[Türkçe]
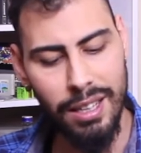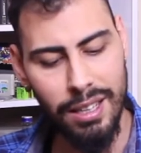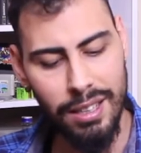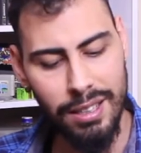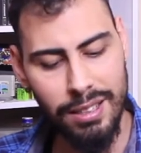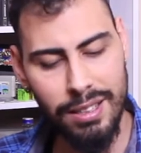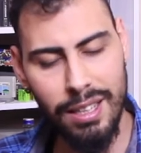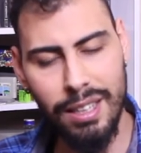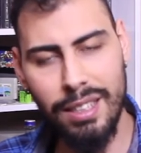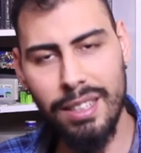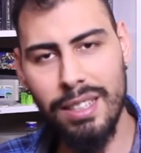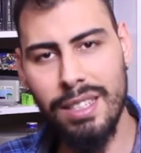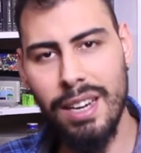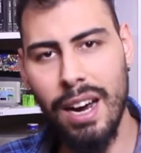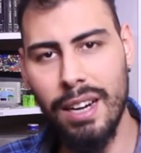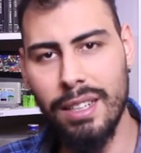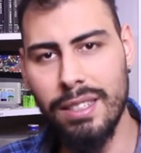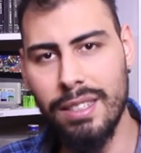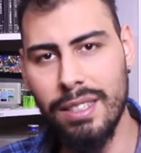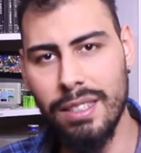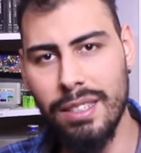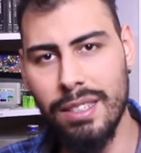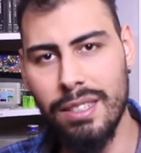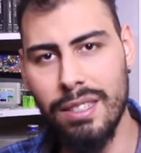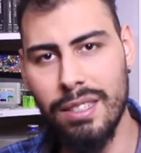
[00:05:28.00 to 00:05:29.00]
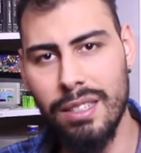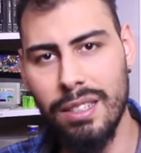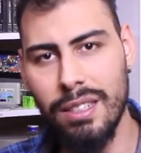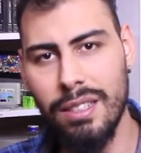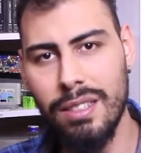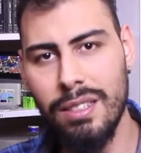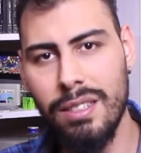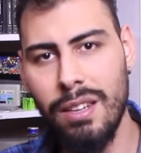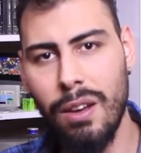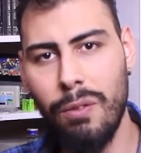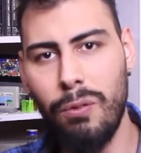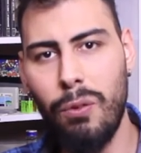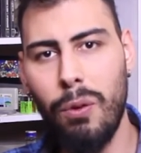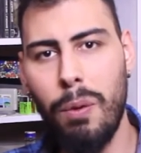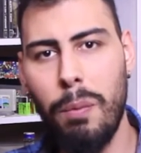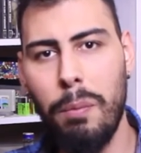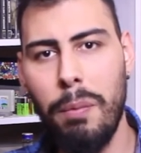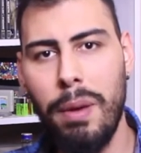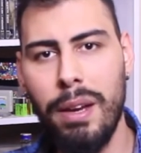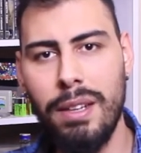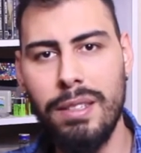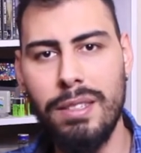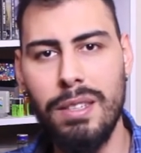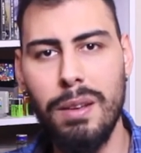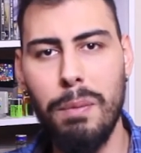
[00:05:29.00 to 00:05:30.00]
takacaksınız
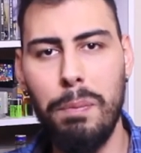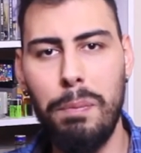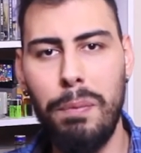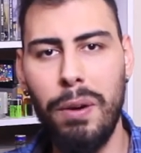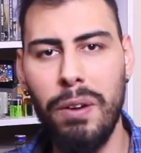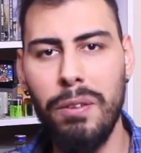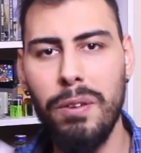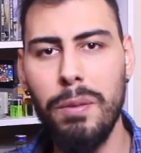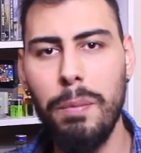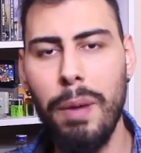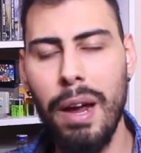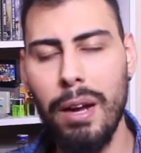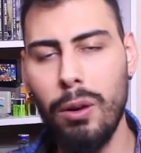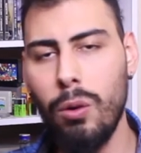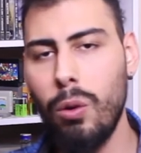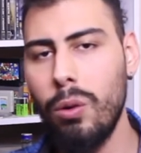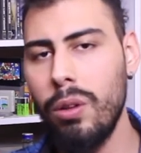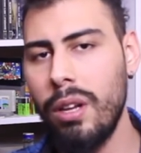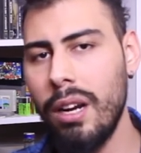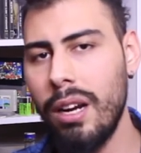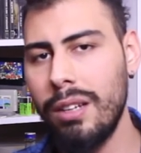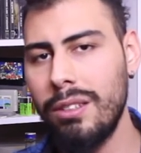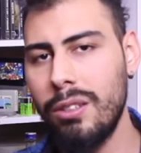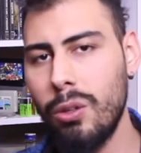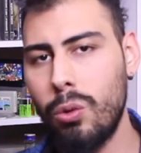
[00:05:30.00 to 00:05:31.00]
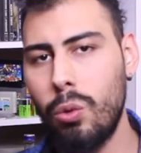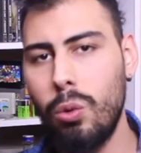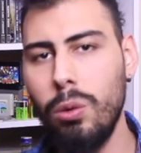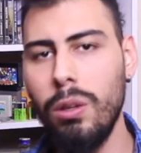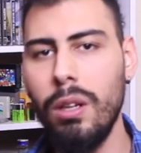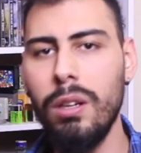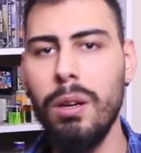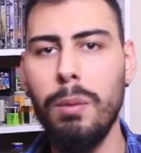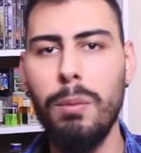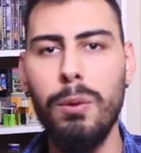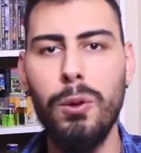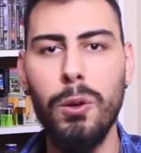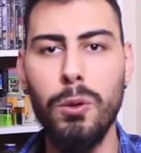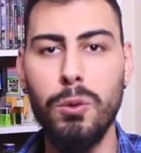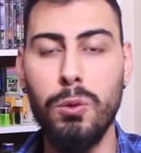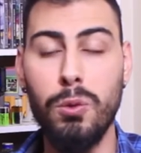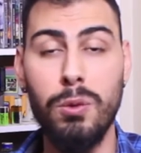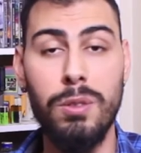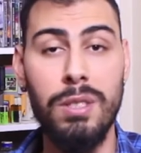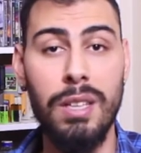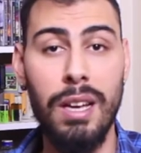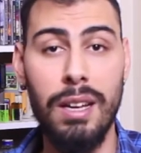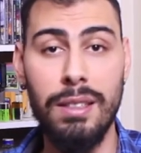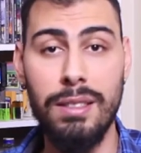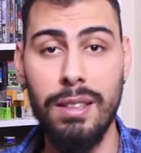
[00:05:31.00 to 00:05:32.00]
Zenfone Max'i. Powerbank olarak da
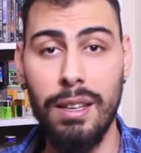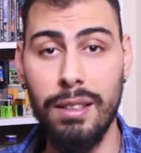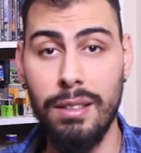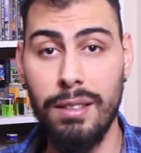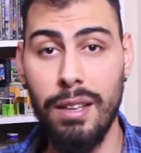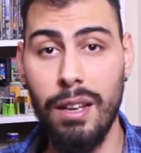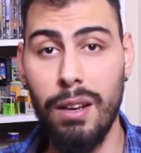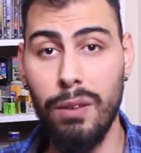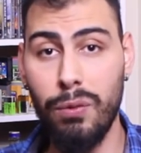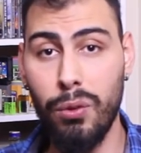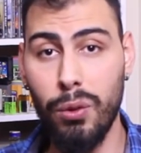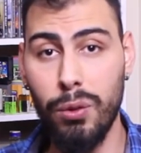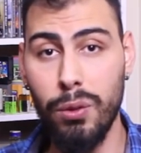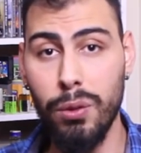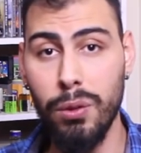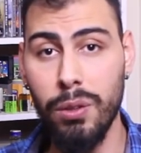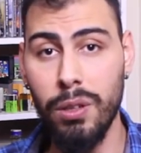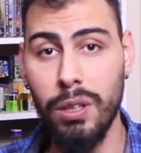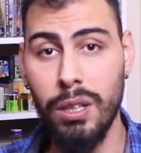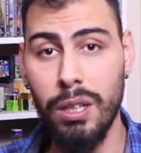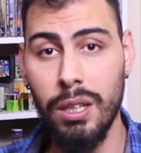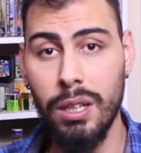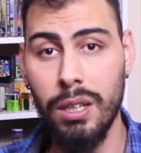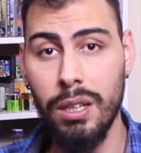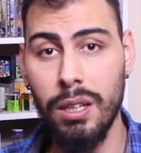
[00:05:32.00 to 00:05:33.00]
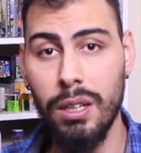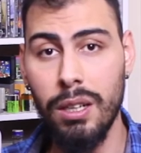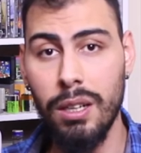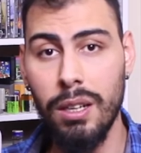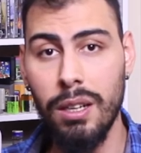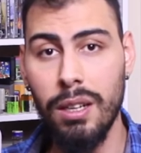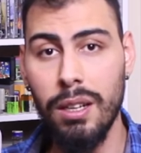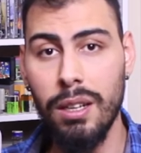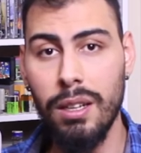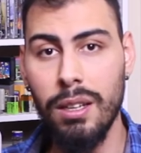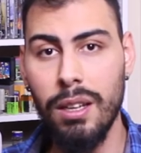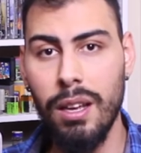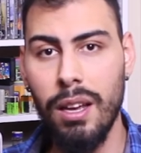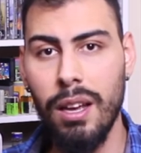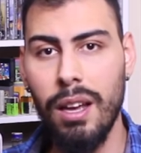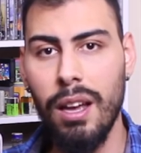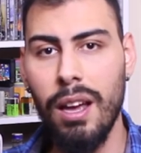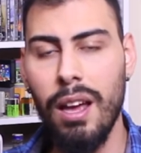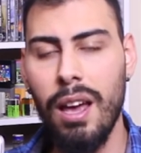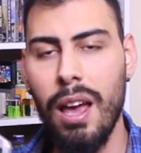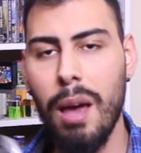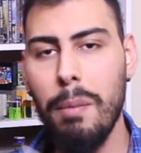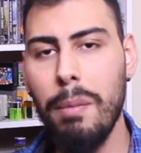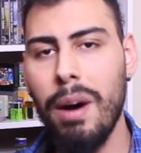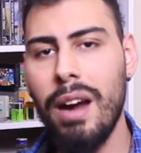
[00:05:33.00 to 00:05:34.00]
kullanabiliyorsunuz zaten telefonu.
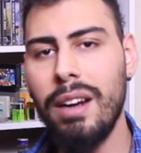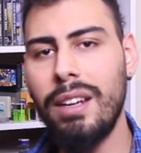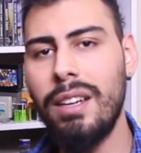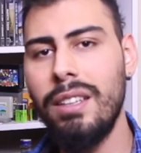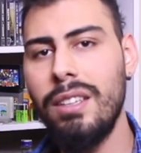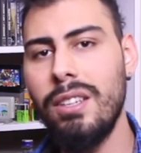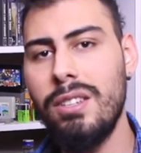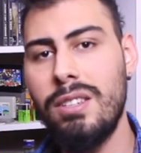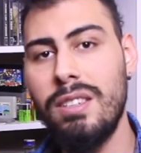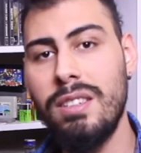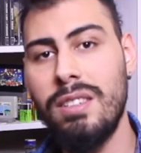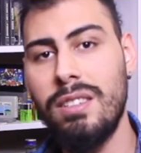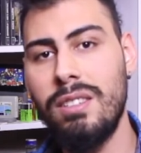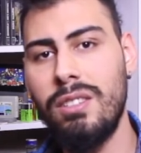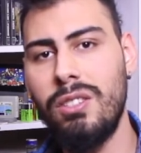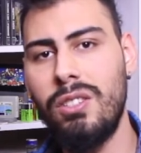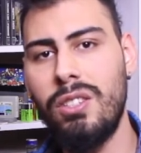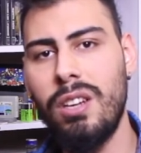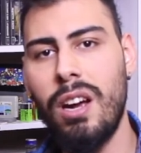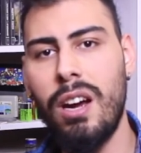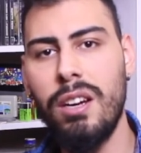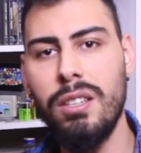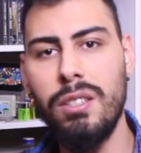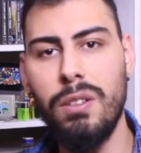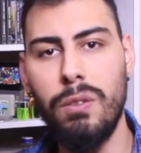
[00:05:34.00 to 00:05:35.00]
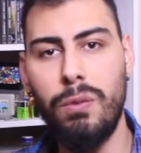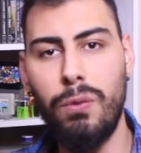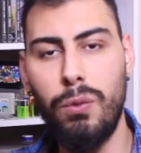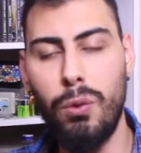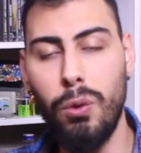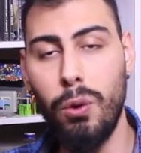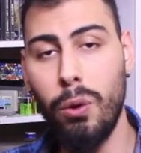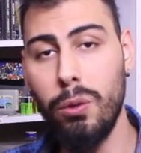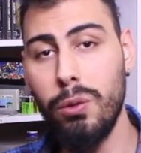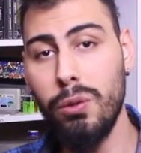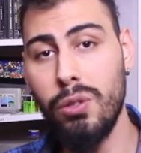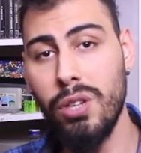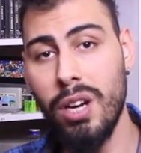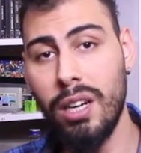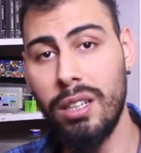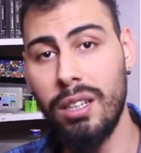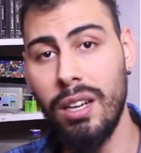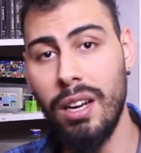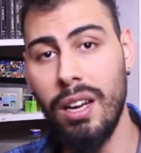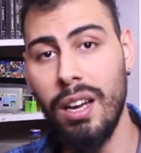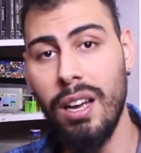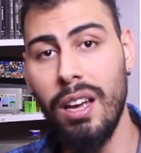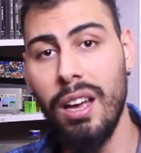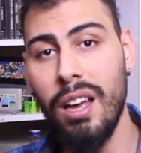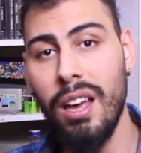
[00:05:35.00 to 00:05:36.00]
Hem arkadaşınızın şarjı full olacak
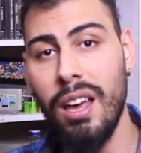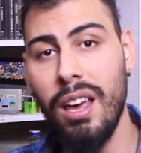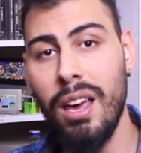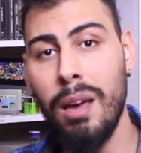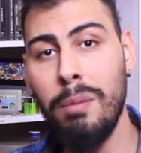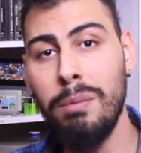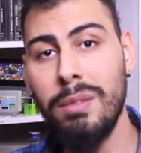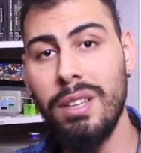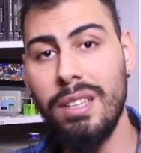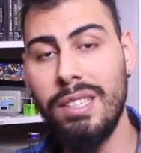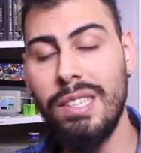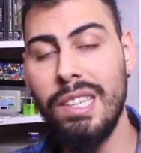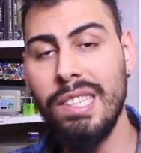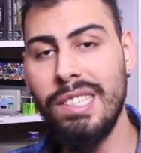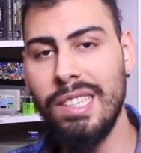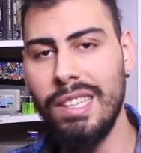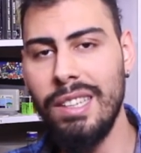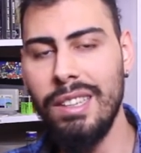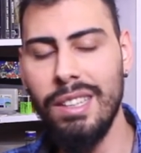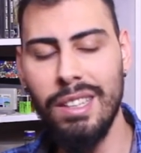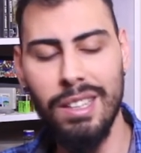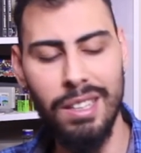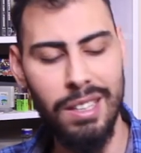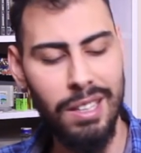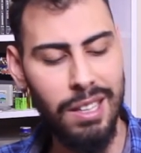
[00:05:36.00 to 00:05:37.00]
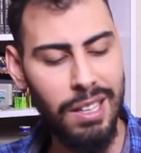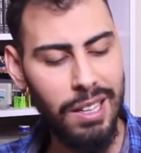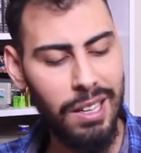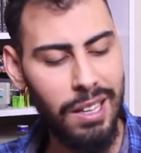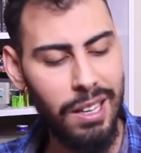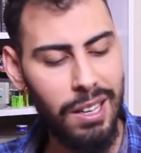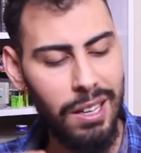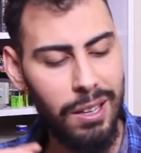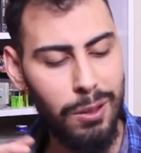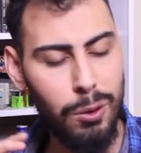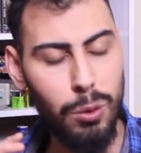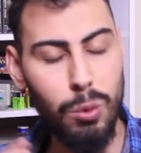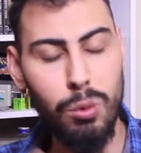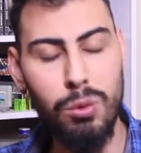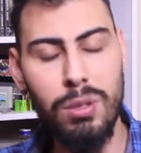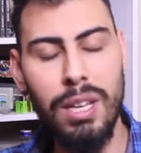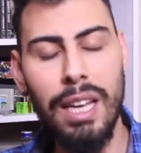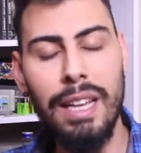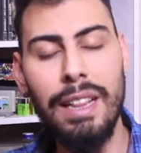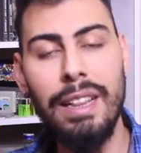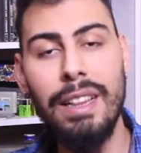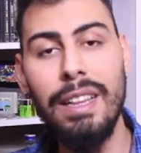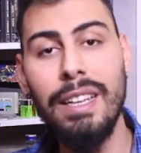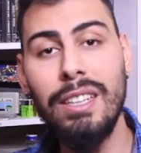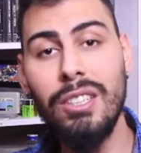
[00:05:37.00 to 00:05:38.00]
hem de sizin
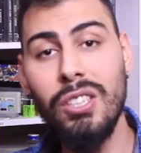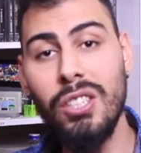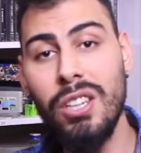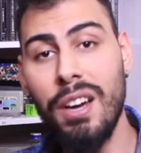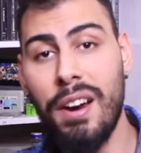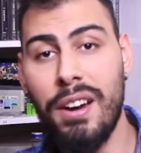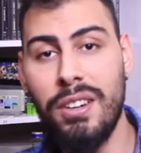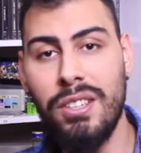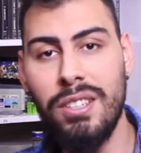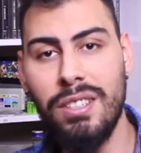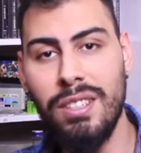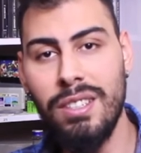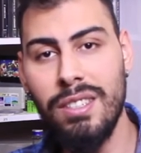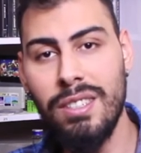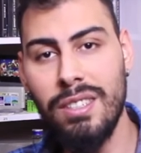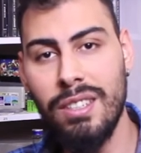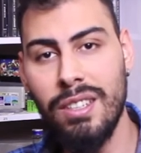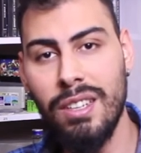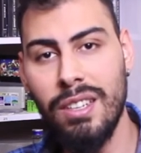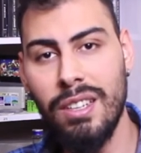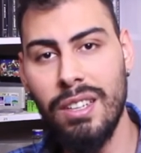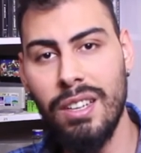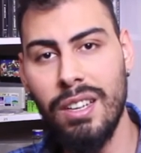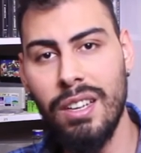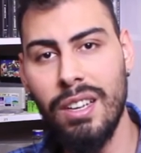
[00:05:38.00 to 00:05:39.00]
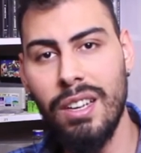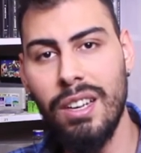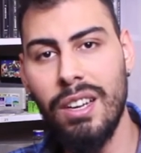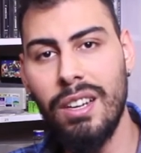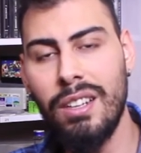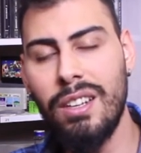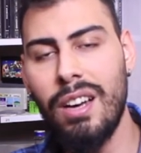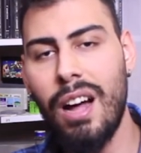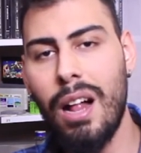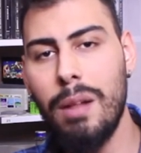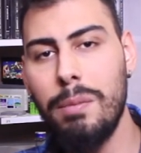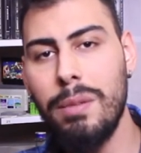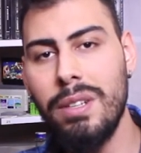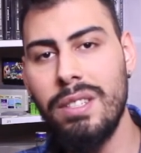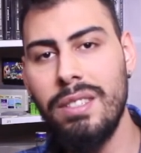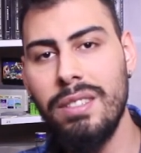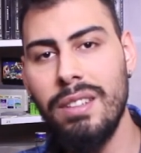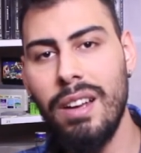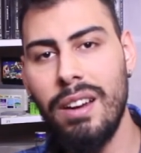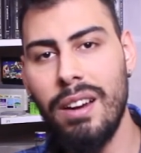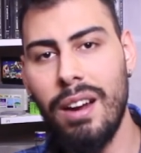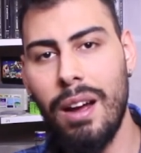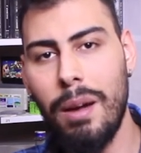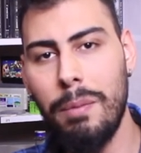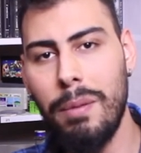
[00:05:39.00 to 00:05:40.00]
%50'lik şarjınız
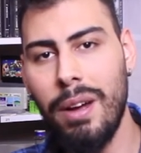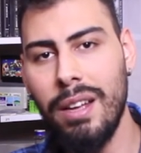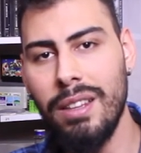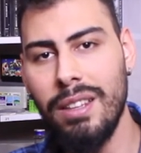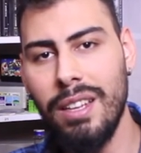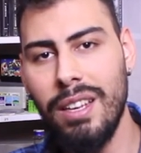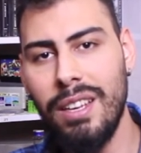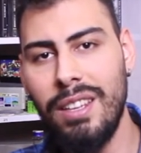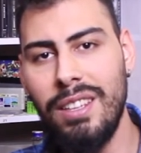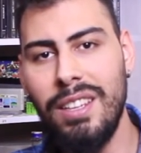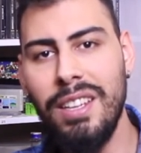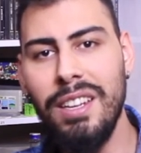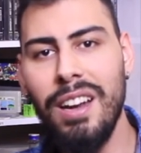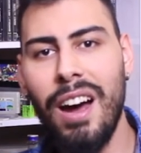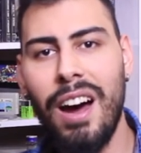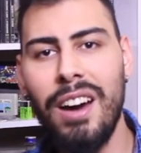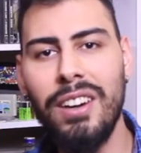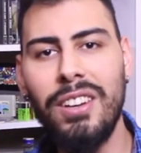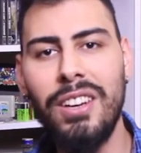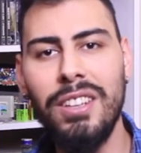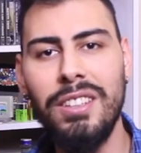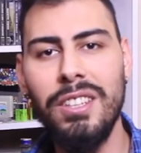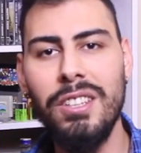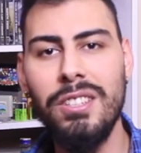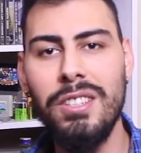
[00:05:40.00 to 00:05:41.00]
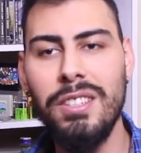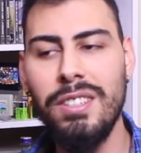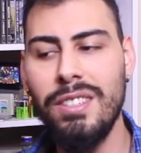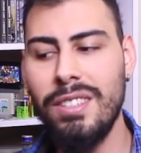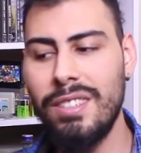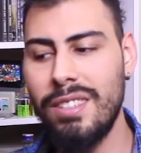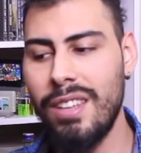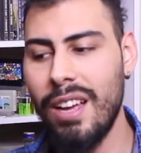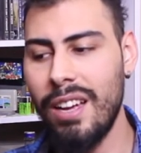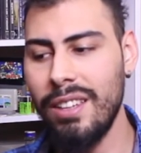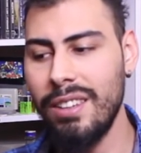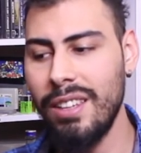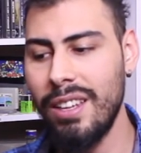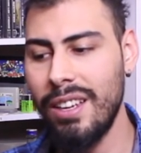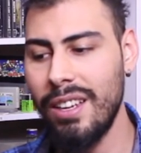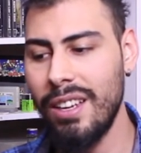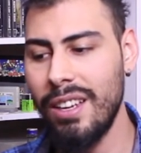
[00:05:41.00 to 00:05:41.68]
kalmasına rağmen yine arkadaşınızdan